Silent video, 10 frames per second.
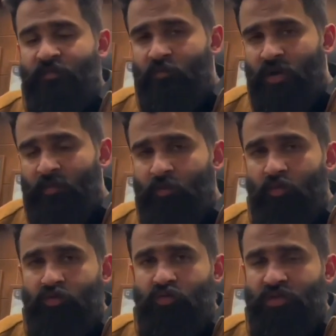वो हम
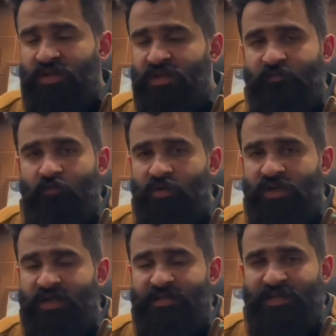लोग उसको थर्टी फोर्टी
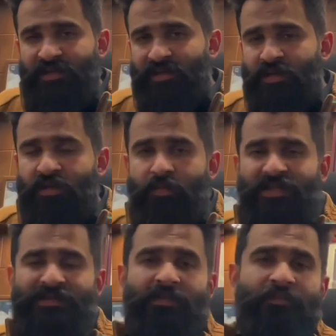डेज़ के अंदर अंदर
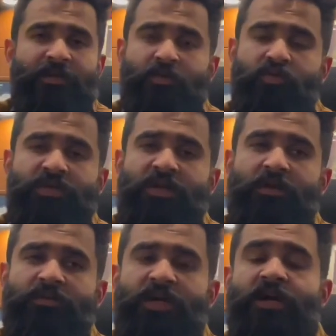मैक्सिमम हमने यूज़ करना
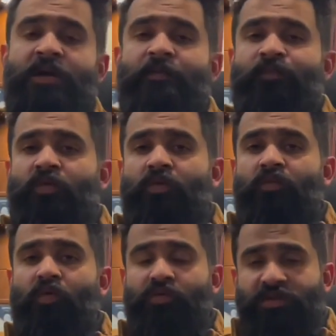होता है तो
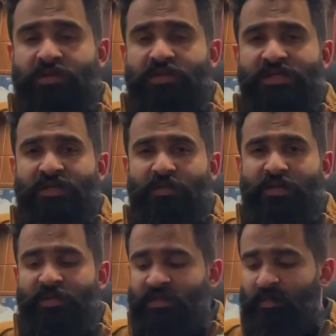वो चीज़ें
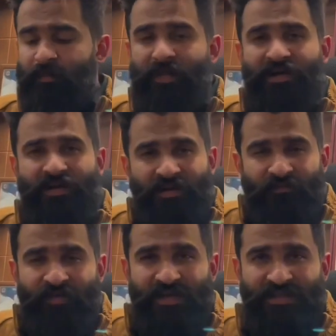मतलब ये जब आप मटेरियल
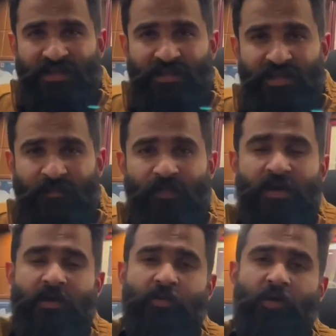वेस्ट करते हैं
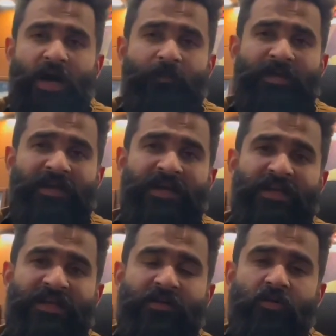तो आपके घर
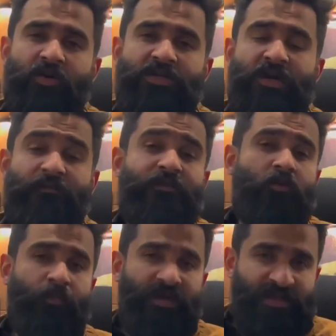की कॉस्ट काफ़ी
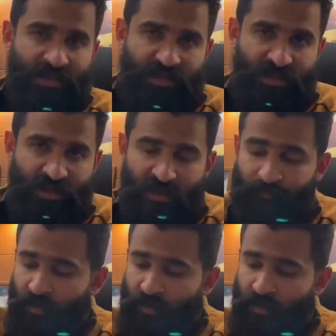ऊपर चली जाती है